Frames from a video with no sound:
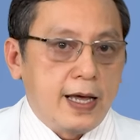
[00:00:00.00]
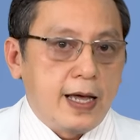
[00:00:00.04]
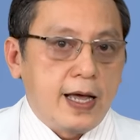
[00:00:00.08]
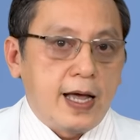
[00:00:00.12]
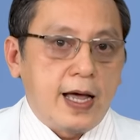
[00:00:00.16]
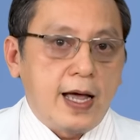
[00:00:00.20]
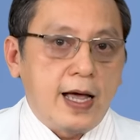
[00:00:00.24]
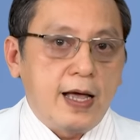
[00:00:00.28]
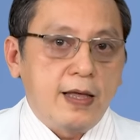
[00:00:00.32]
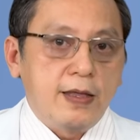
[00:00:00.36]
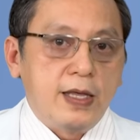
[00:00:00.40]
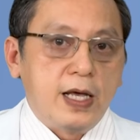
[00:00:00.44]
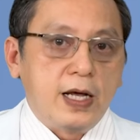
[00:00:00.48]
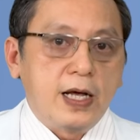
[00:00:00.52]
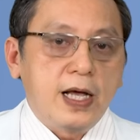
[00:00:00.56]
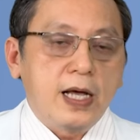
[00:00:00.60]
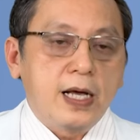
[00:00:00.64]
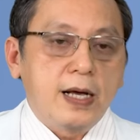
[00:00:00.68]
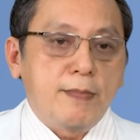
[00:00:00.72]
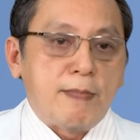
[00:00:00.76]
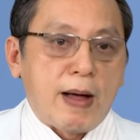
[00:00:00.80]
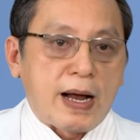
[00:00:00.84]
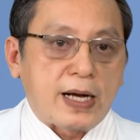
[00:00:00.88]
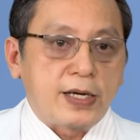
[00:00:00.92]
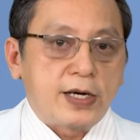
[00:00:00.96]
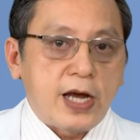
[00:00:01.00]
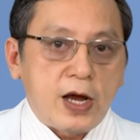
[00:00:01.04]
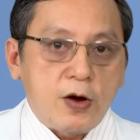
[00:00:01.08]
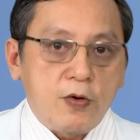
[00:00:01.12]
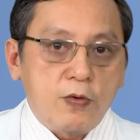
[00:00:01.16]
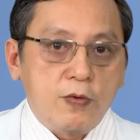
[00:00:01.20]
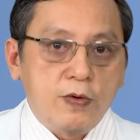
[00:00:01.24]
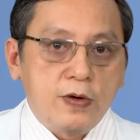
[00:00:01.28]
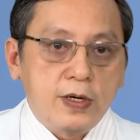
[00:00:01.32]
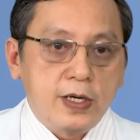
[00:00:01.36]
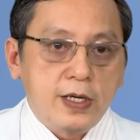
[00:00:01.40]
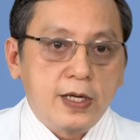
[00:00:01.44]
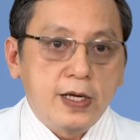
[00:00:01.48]
à, những cái mặt treo
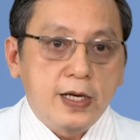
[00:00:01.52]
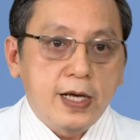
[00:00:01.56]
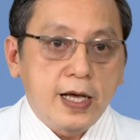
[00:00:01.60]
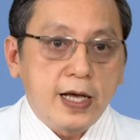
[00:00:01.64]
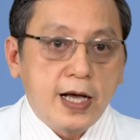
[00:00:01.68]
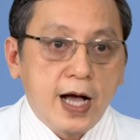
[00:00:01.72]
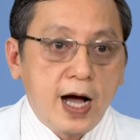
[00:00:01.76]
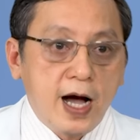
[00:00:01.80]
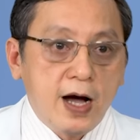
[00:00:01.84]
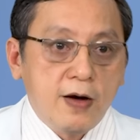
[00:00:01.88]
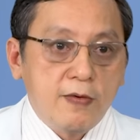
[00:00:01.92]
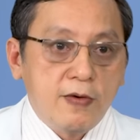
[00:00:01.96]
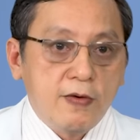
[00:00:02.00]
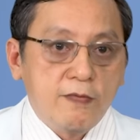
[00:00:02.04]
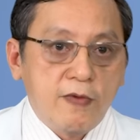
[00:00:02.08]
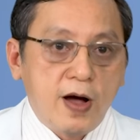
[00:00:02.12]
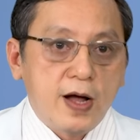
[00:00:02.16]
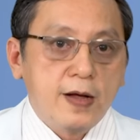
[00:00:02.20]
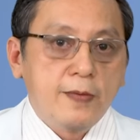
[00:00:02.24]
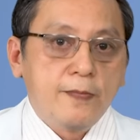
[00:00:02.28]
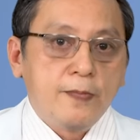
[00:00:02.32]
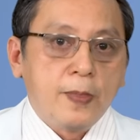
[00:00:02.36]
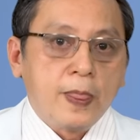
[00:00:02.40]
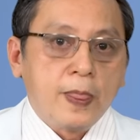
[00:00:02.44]
những cái cơ vân vân